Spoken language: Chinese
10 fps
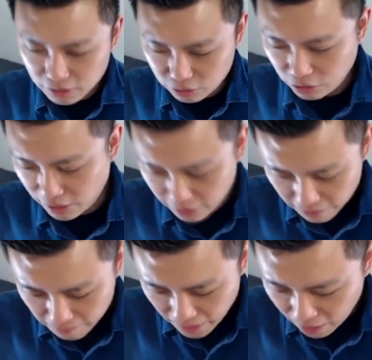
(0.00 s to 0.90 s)
对，
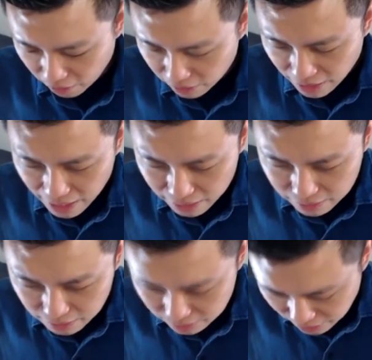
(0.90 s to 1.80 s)
好来
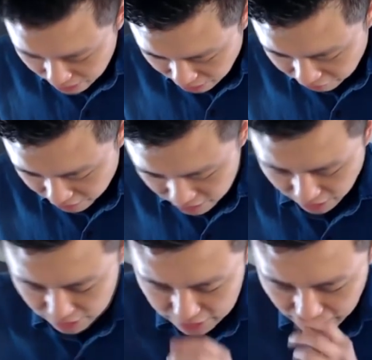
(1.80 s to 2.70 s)
跟大家分享
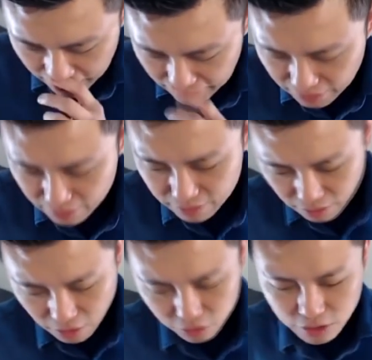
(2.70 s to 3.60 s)
一下。
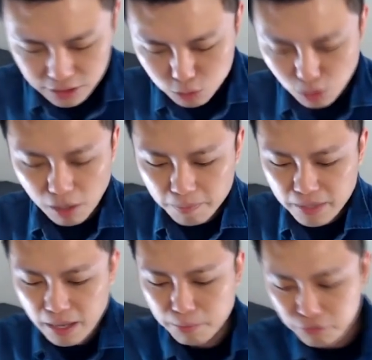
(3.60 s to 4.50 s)
好，有人写说
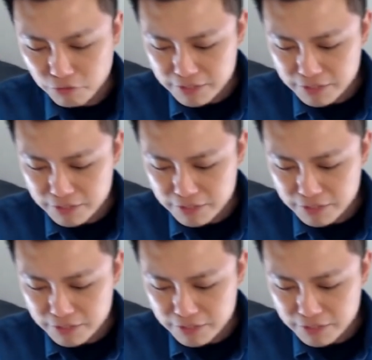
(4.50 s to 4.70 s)
不复